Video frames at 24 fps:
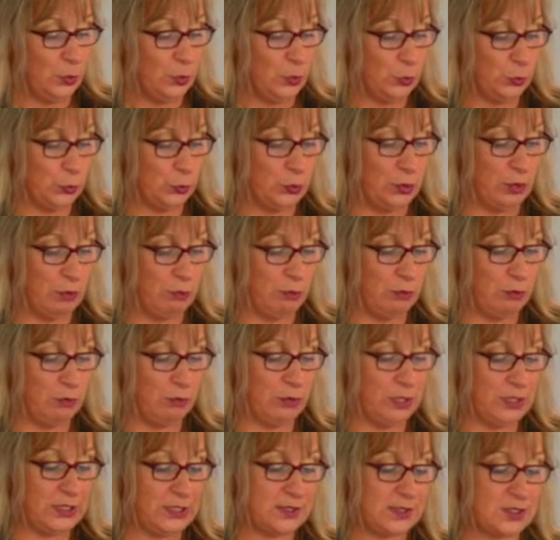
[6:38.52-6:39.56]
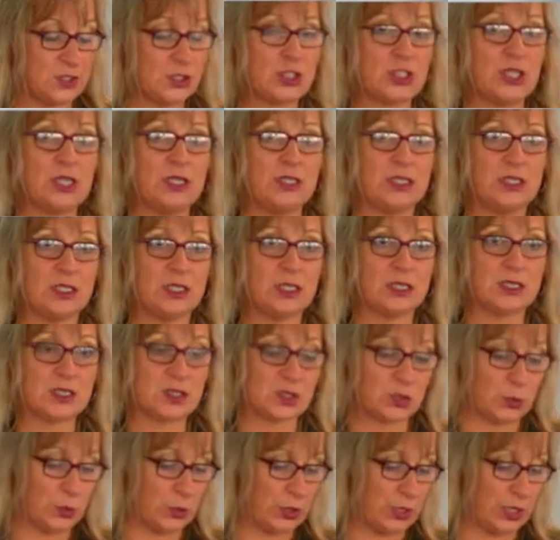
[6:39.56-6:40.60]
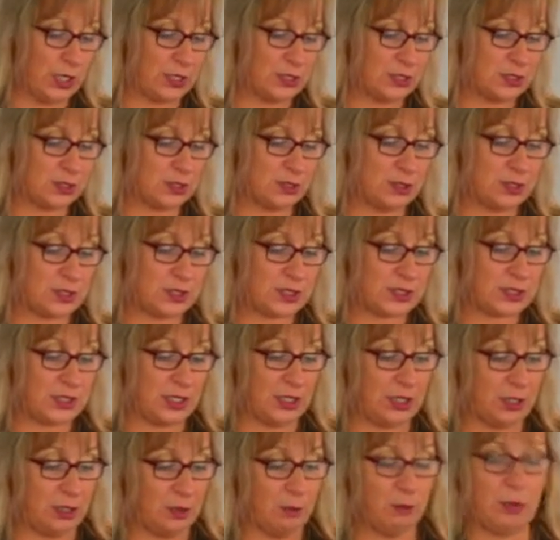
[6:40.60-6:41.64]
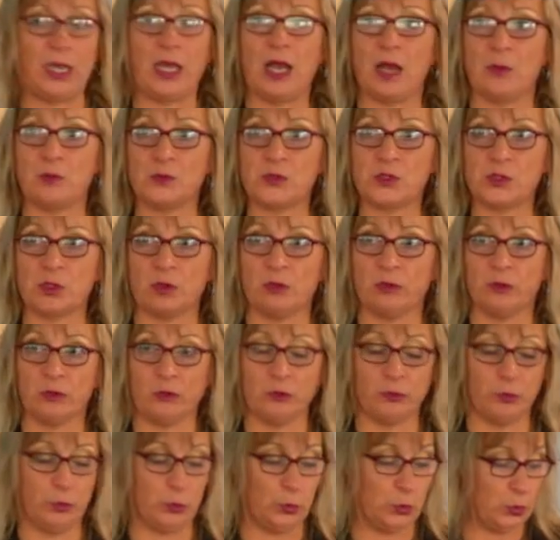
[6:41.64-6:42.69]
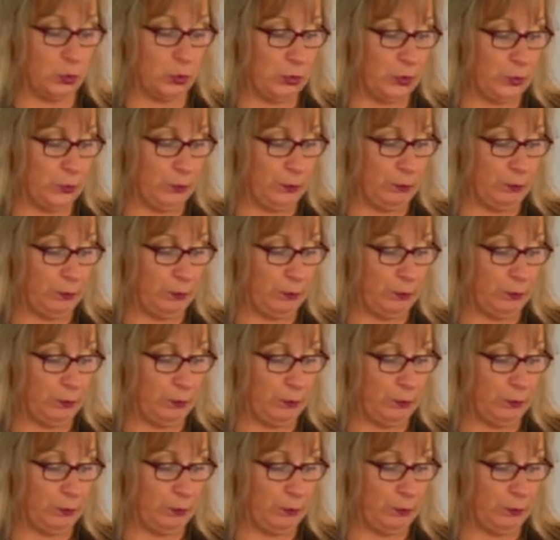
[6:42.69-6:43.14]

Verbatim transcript: Nun, Minisys stellt hier das sogenannte Stick-Backup zur Verfügung.